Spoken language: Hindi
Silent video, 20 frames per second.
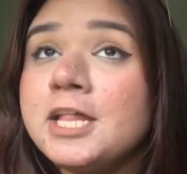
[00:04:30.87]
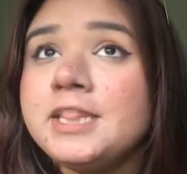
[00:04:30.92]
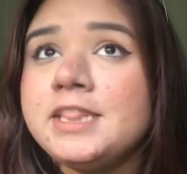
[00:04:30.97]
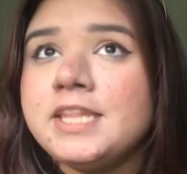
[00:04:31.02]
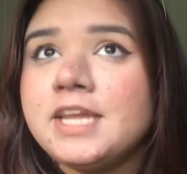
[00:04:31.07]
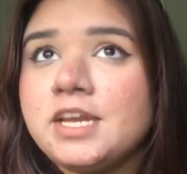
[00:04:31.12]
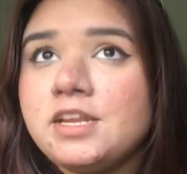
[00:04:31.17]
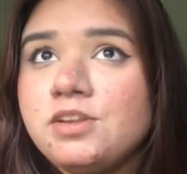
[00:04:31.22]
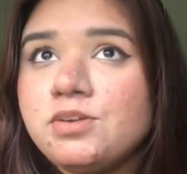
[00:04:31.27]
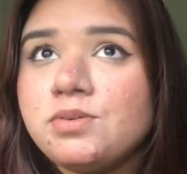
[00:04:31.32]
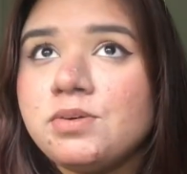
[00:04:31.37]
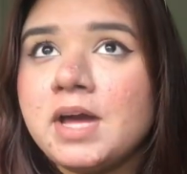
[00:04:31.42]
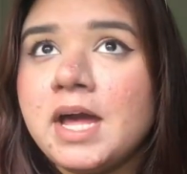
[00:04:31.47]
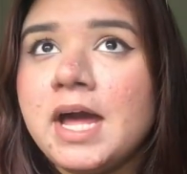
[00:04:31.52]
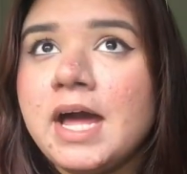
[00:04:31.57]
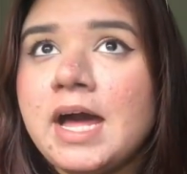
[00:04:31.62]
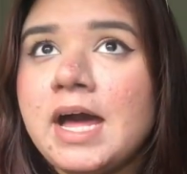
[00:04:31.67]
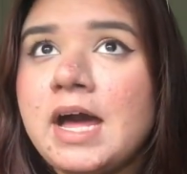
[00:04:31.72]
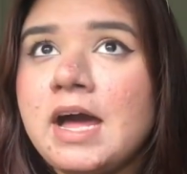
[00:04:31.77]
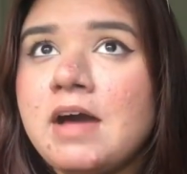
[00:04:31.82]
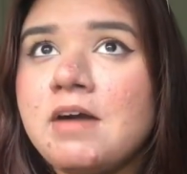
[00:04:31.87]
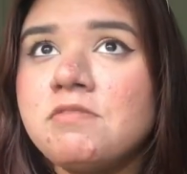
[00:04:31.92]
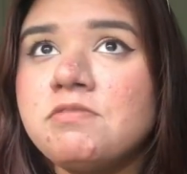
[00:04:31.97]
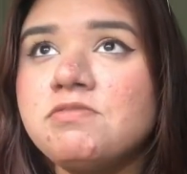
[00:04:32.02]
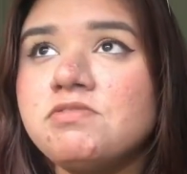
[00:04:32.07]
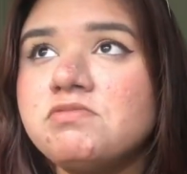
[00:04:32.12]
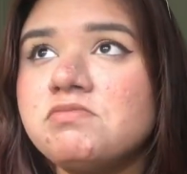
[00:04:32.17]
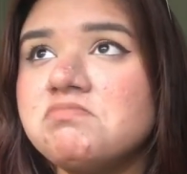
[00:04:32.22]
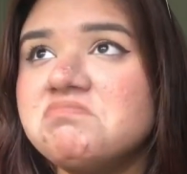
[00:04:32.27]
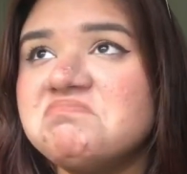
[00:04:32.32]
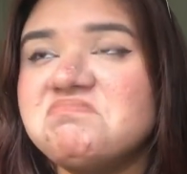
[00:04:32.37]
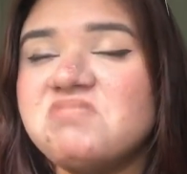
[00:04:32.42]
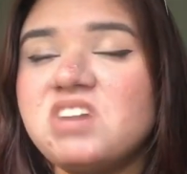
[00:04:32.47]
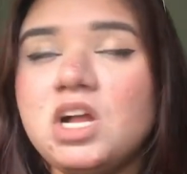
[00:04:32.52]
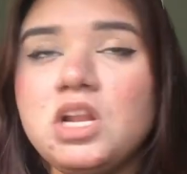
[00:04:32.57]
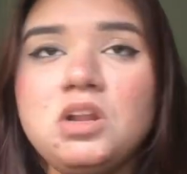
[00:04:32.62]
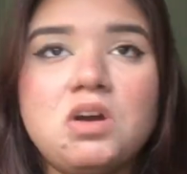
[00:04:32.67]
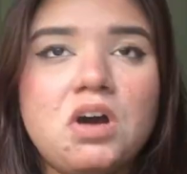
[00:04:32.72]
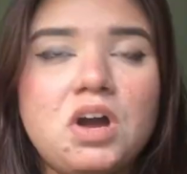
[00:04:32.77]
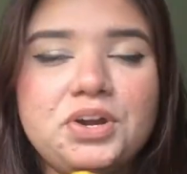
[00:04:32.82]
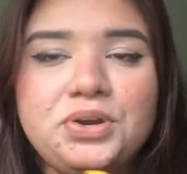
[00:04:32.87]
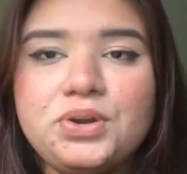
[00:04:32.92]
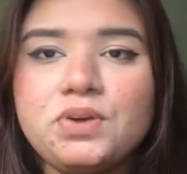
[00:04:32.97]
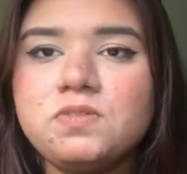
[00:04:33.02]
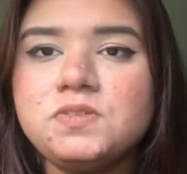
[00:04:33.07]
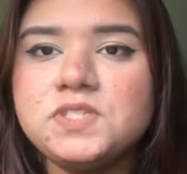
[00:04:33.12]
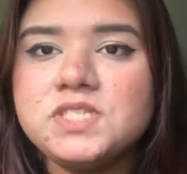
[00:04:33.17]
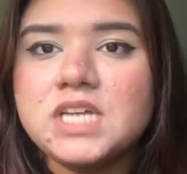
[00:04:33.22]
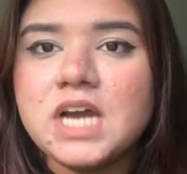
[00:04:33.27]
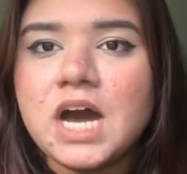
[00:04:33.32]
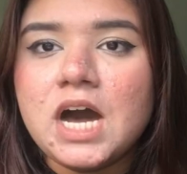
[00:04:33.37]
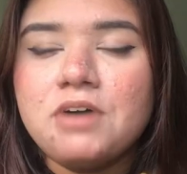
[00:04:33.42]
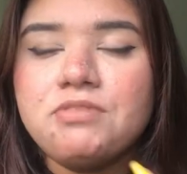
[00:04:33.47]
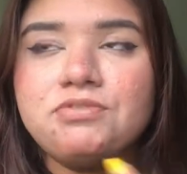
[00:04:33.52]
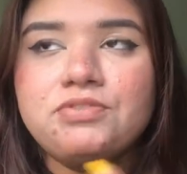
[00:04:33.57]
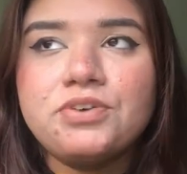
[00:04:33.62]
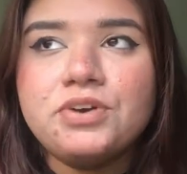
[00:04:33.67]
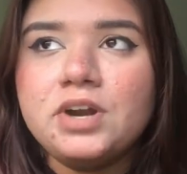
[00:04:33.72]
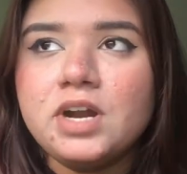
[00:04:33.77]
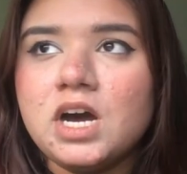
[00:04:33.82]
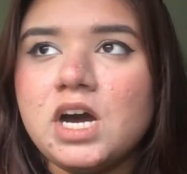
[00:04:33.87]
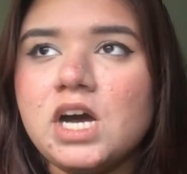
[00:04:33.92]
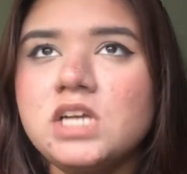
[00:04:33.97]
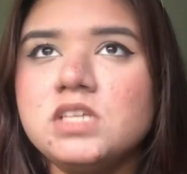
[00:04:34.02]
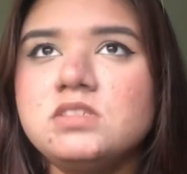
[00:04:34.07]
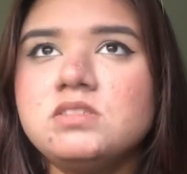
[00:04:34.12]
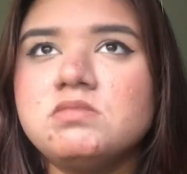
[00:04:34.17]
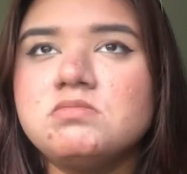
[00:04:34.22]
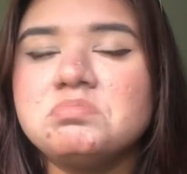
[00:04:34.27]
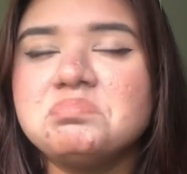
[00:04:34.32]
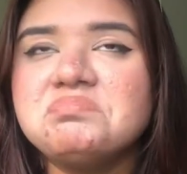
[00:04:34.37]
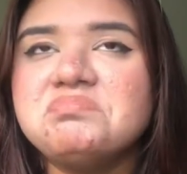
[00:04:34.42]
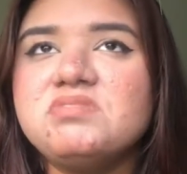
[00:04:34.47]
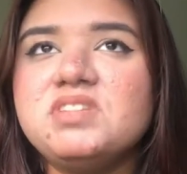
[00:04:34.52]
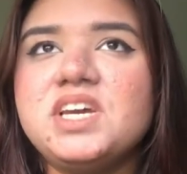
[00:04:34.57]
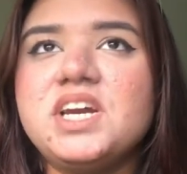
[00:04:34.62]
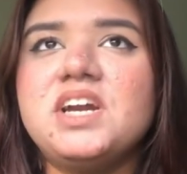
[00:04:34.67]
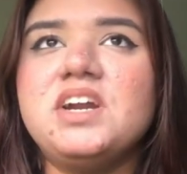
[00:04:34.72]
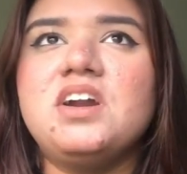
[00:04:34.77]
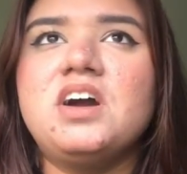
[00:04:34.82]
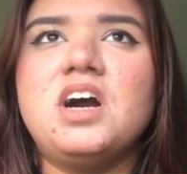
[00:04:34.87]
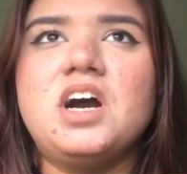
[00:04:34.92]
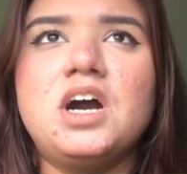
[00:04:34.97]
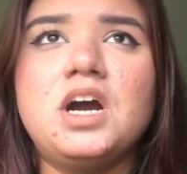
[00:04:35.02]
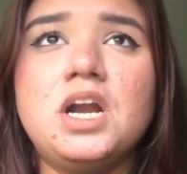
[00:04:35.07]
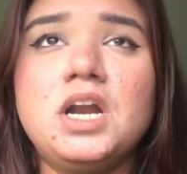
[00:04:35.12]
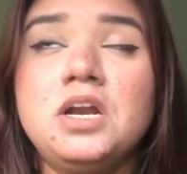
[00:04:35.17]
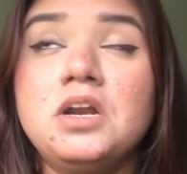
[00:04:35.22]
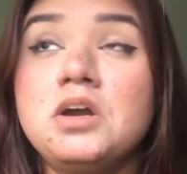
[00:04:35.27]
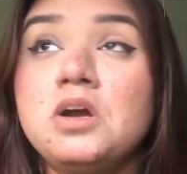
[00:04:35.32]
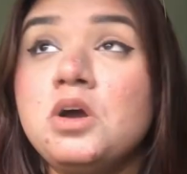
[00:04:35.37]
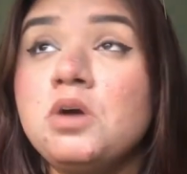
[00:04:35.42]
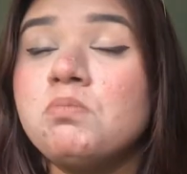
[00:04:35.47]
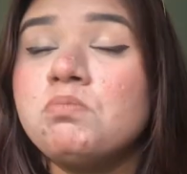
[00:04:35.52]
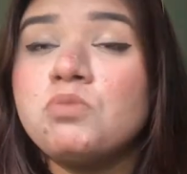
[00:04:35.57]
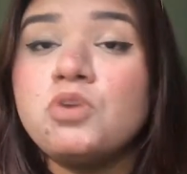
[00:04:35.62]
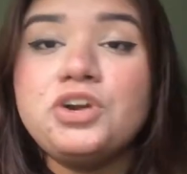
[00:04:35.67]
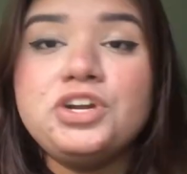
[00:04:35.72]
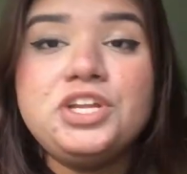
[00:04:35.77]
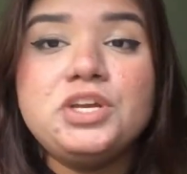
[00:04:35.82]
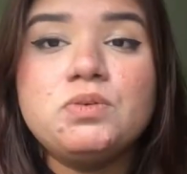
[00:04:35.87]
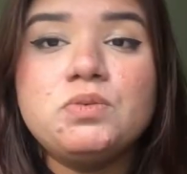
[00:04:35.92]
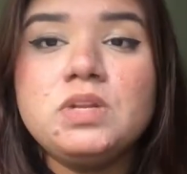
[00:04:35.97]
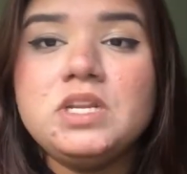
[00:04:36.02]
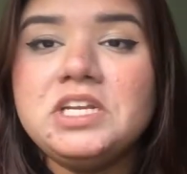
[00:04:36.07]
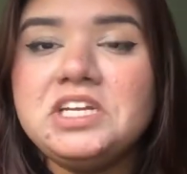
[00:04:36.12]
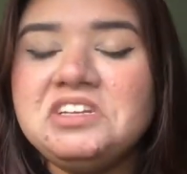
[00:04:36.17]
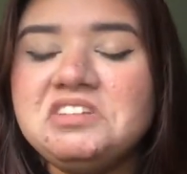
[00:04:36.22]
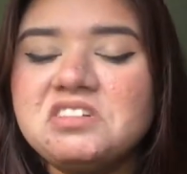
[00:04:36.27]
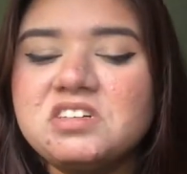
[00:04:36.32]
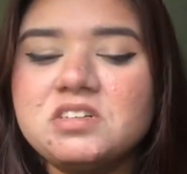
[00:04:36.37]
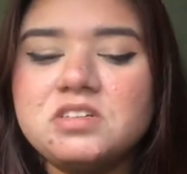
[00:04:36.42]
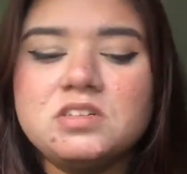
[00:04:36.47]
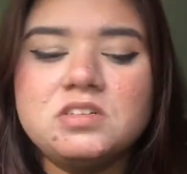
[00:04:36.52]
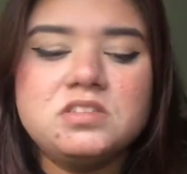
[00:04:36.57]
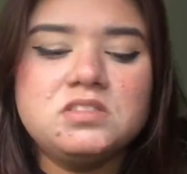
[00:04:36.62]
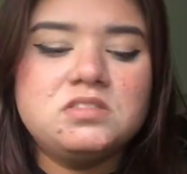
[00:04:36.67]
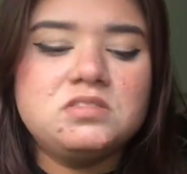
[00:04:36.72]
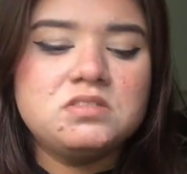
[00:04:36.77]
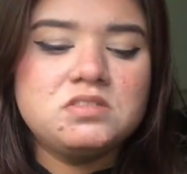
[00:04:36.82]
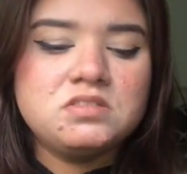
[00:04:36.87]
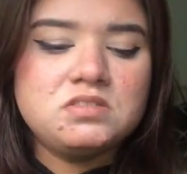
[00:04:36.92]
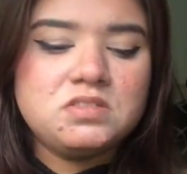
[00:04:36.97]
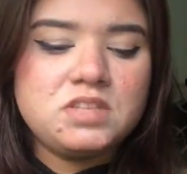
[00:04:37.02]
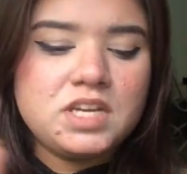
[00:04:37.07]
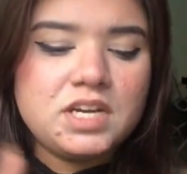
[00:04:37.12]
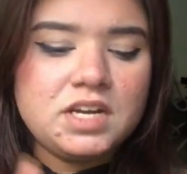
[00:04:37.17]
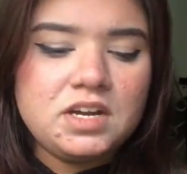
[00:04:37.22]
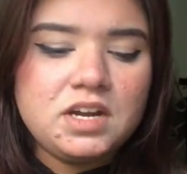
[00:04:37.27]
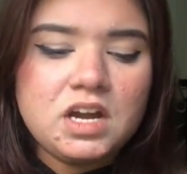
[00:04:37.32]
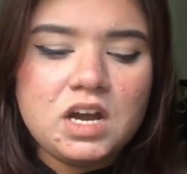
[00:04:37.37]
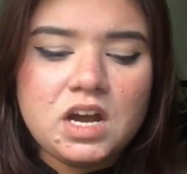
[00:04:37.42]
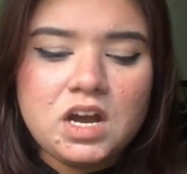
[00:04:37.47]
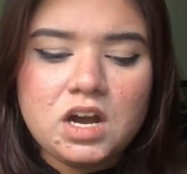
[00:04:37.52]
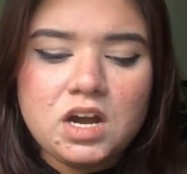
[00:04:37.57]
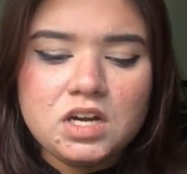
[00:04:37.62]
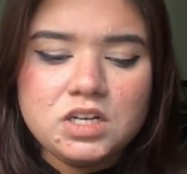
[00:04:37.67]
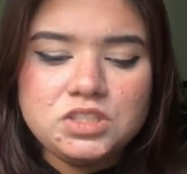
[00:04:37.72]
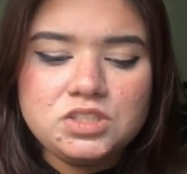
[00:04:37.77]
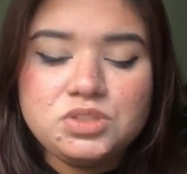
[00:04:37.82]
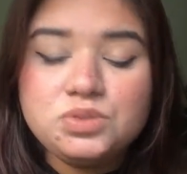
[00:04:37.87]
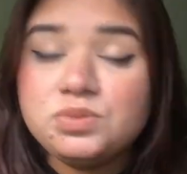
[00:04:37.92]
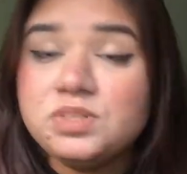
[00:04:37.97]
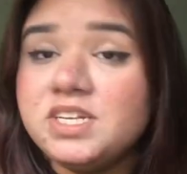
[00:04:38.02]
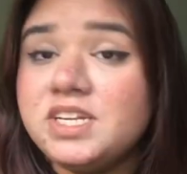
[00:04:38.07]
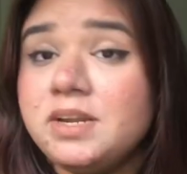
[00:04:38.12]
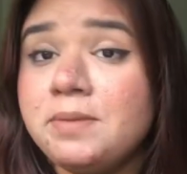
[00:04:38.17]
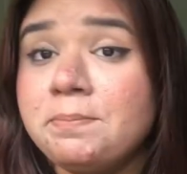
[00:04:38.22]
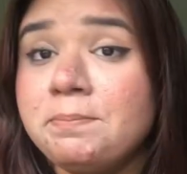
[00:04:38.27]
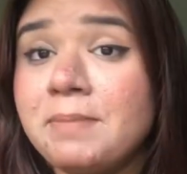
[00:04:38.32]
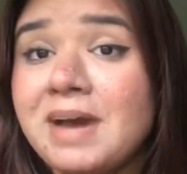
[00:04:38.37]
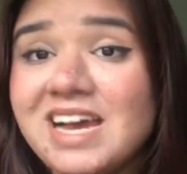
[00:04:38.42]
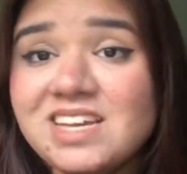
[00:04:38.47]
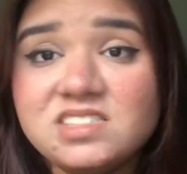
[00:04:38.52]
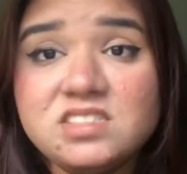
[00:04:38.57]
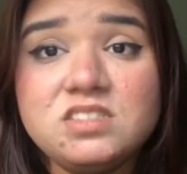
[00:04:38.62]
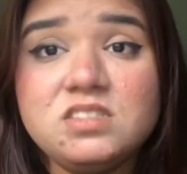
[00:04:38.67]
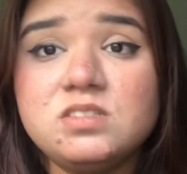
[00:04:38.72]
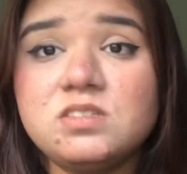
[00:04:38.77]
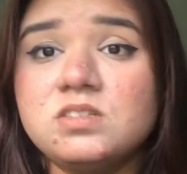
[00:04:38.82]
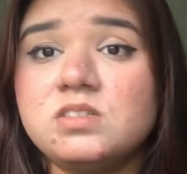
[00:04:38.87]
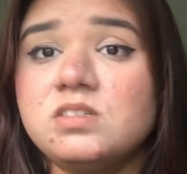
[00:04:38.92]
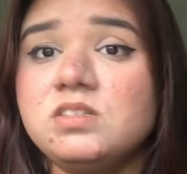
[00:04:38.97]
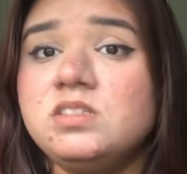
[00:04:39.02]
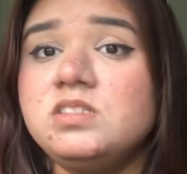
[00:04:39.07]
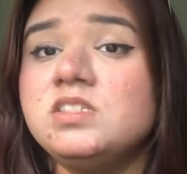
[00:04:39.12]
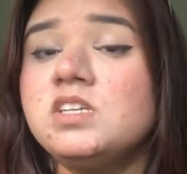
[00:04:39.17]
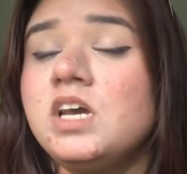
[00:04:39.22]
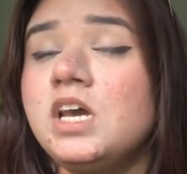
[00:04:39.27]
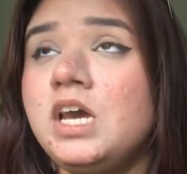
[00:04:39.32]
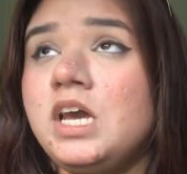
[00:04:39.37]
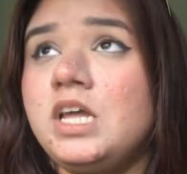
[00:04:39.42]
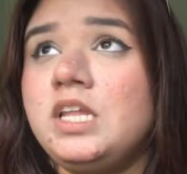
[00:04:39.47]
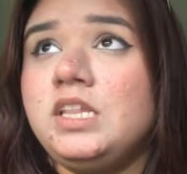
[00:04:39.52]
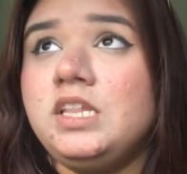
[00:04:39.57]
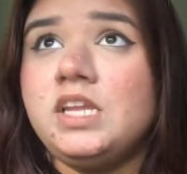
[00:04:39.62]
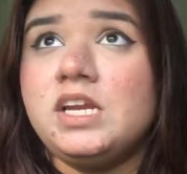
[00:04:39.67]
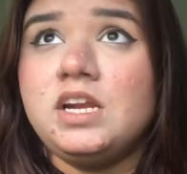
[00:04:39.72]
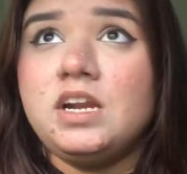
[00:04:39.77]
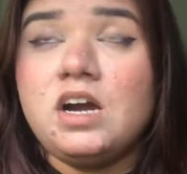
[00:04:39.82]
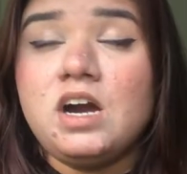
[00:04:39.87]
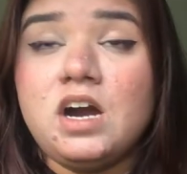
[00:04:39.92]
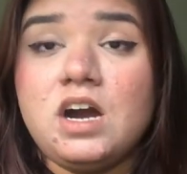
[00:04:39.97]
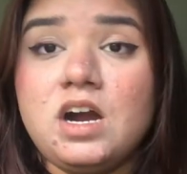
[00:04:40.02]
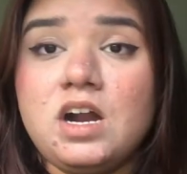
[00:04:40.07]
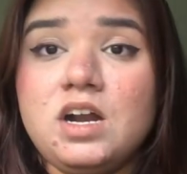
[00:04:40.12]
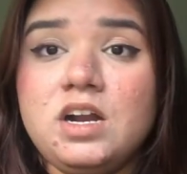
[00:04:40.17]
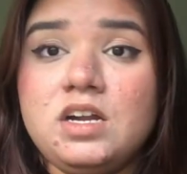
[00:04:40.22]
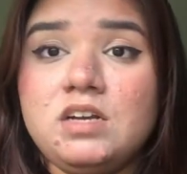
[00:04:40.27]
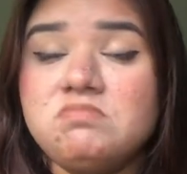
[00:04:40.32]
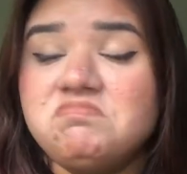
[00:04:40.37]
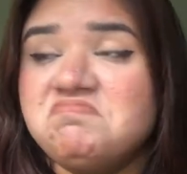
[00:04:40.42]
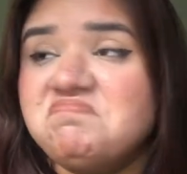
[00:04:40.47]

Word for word: दे डू हैव अ लॉट ऑफ स्टाफ फॉर अस there आर मॉड्यूल लीडर्स there आर स्टूडेंट एम्बेसडर्स there आर